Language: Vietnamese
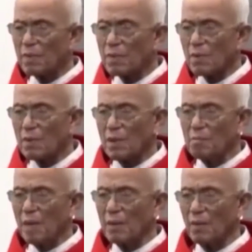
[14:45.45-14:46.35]
Cho
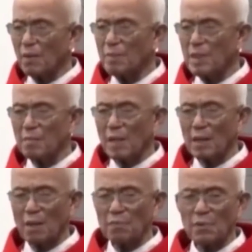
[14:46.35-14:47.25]
nên bà nội biết bà
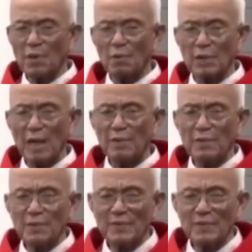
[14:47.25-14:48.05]
cốc vô đầu tao